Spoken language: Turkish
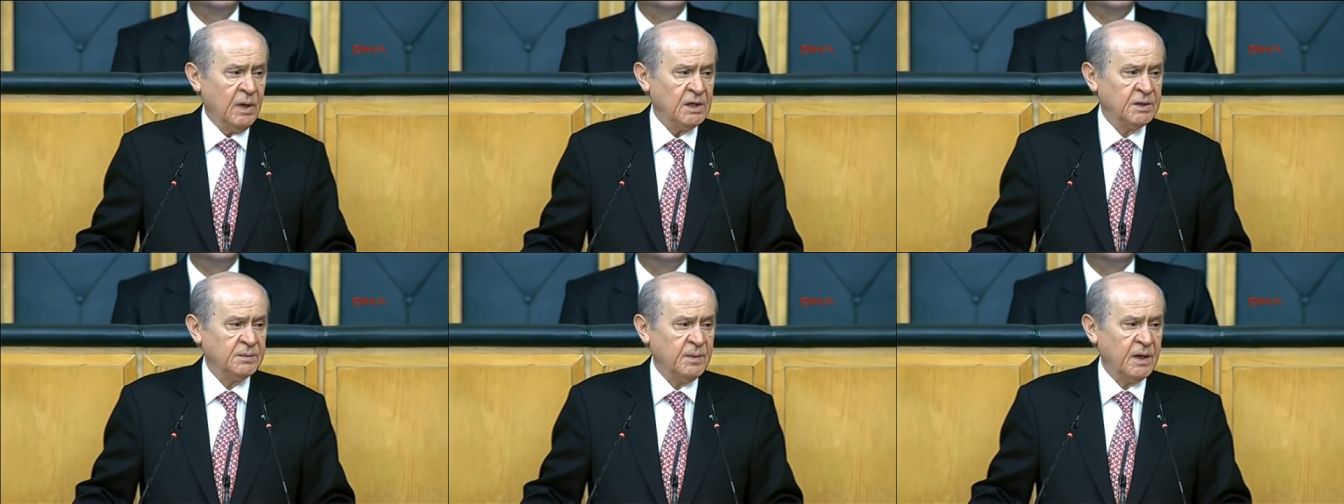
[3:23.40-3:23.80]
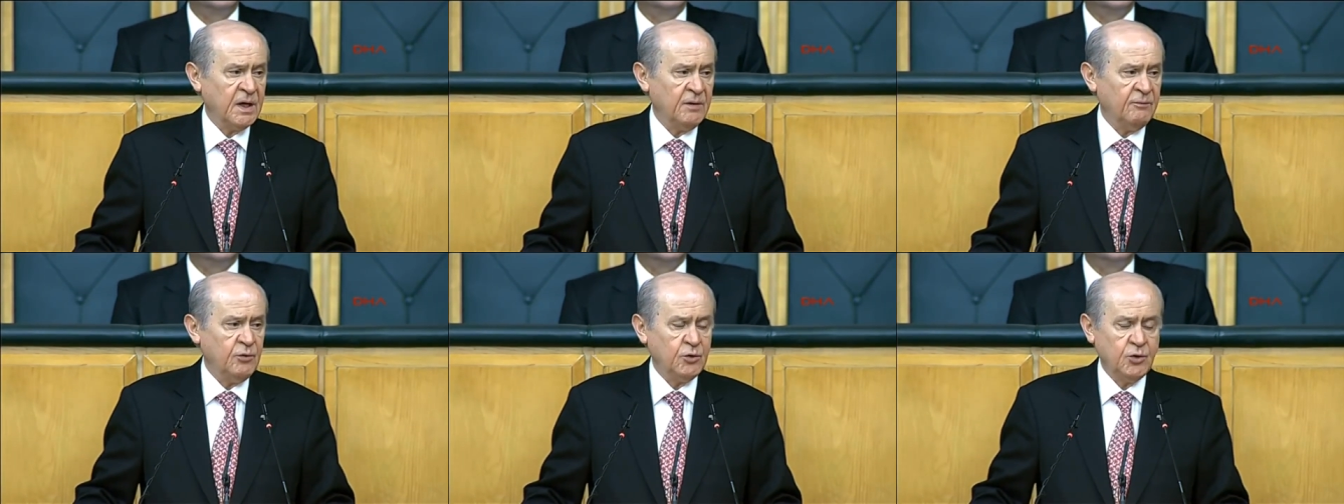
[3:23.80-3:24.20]

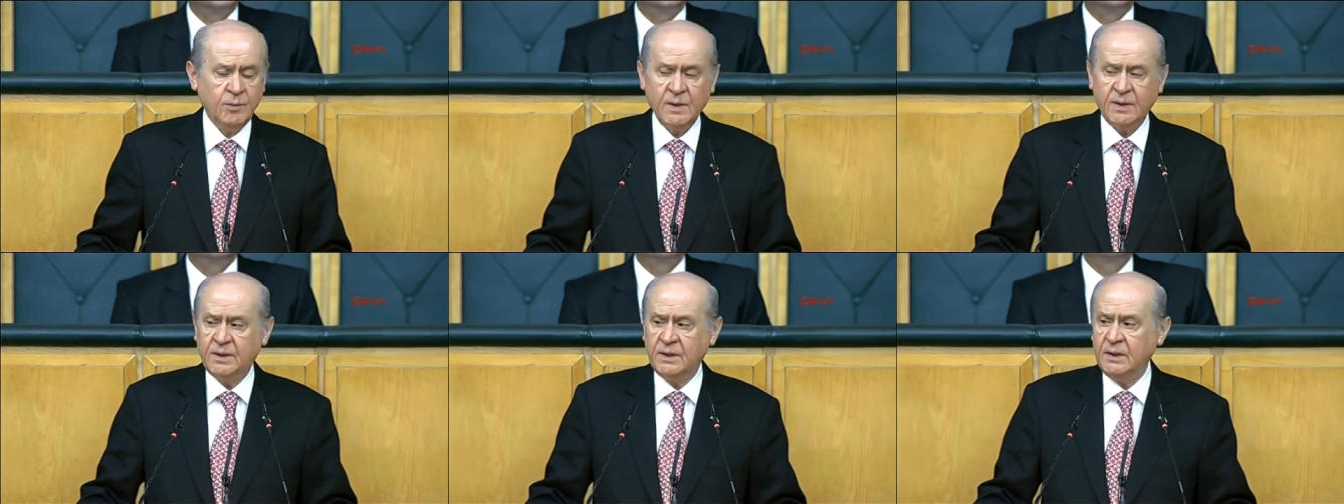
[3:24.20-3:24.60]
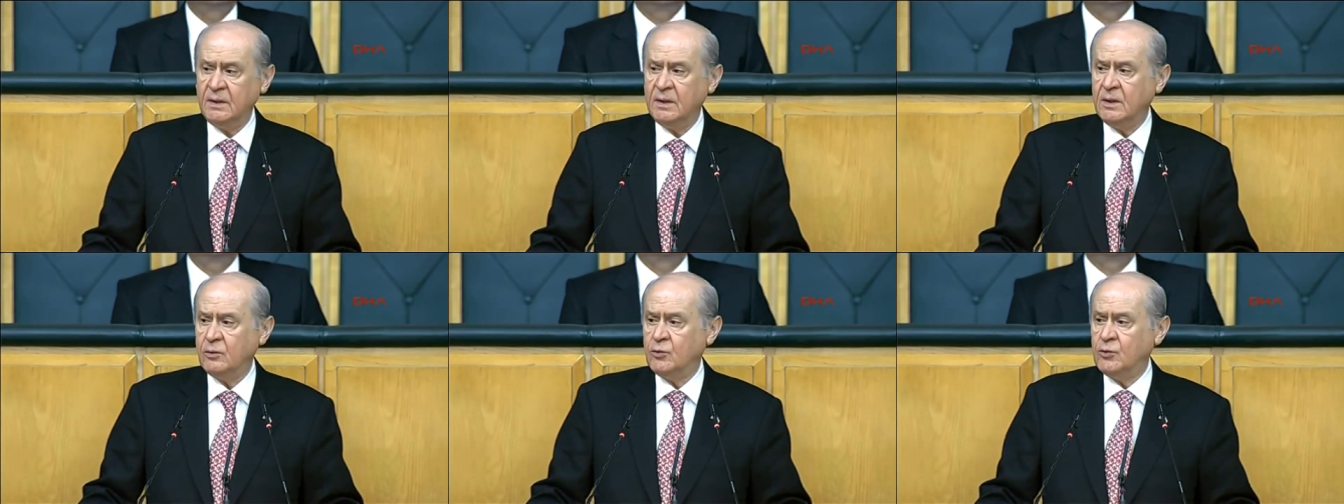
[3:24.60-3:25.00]
Başbakan hükümeti
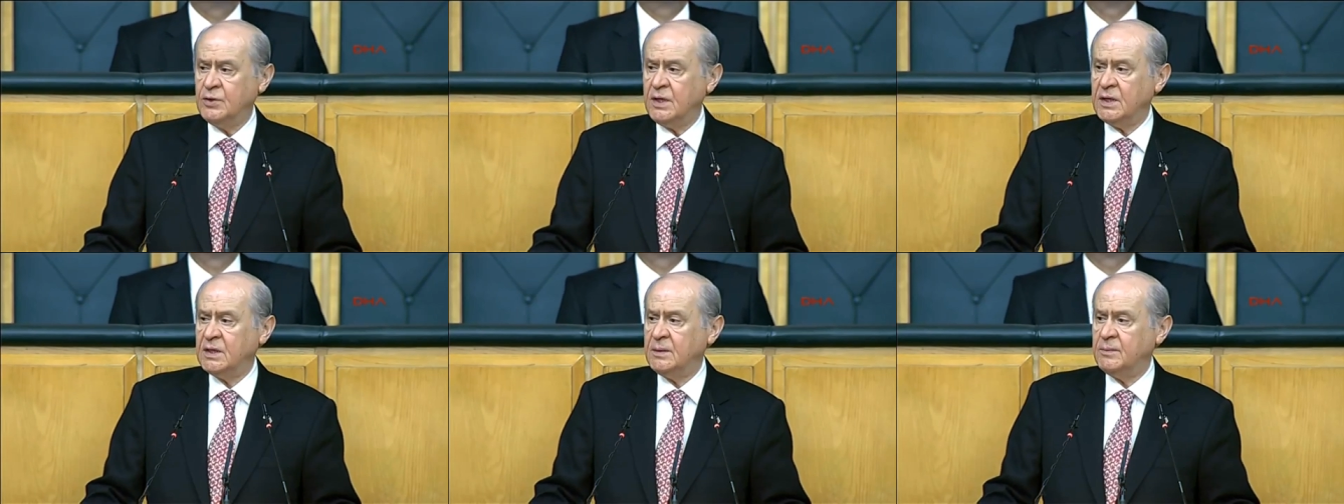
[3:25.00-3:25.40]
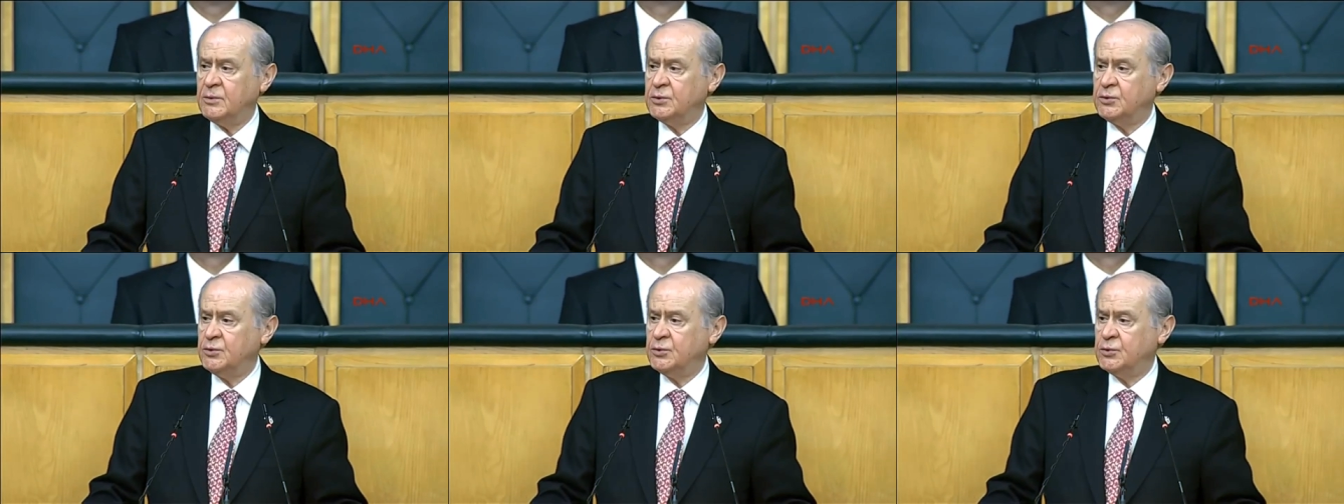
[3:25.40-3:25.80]
Kuzey
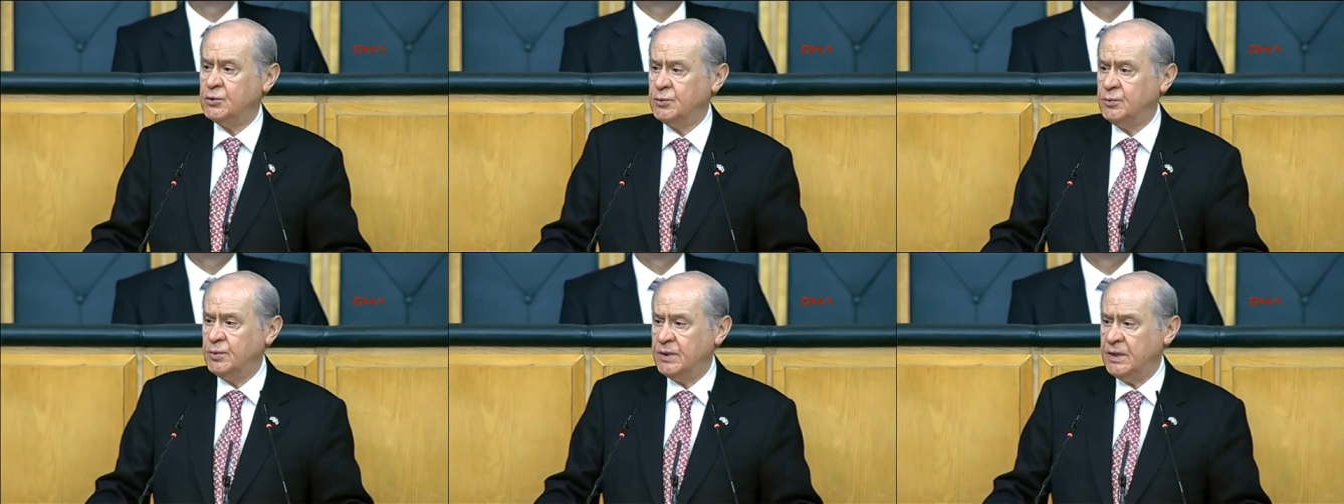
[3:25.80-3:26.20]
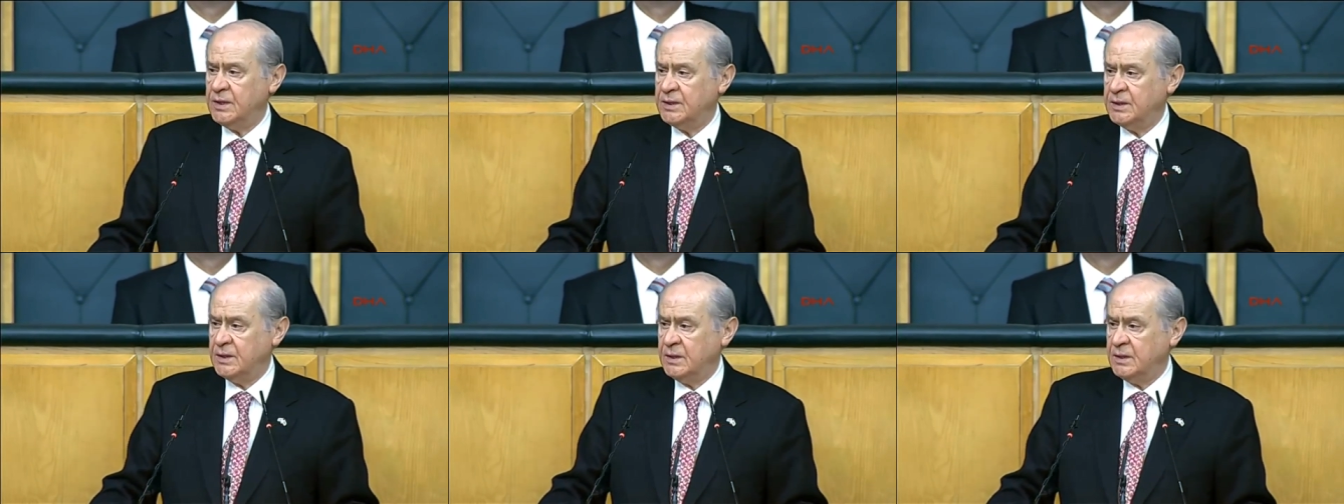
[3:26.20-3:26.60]
Kıbrıs Türk
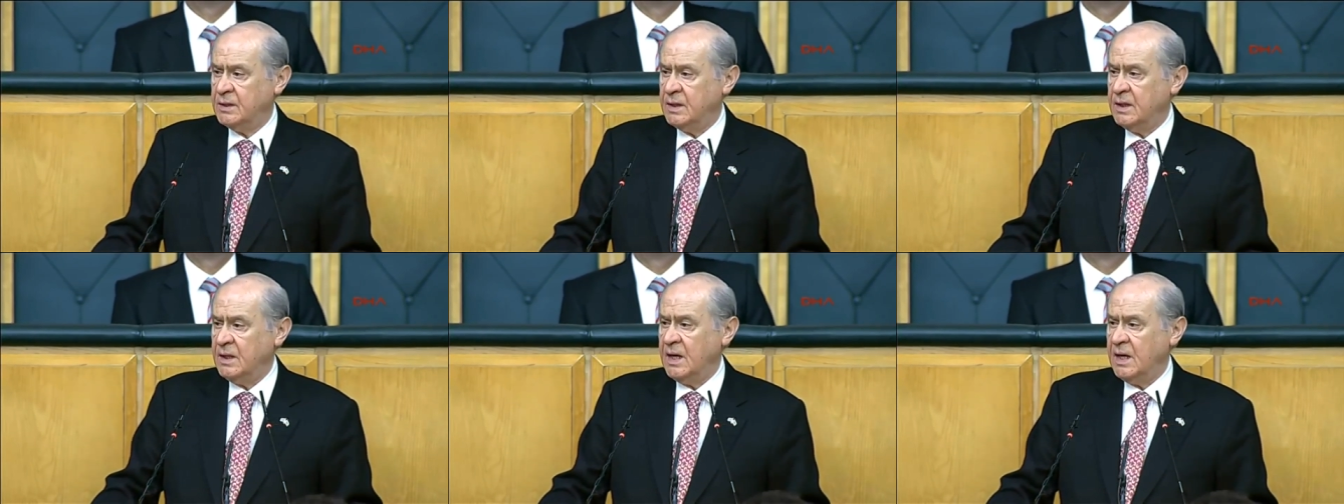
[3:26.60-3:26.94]
Cumhuriyeti'nin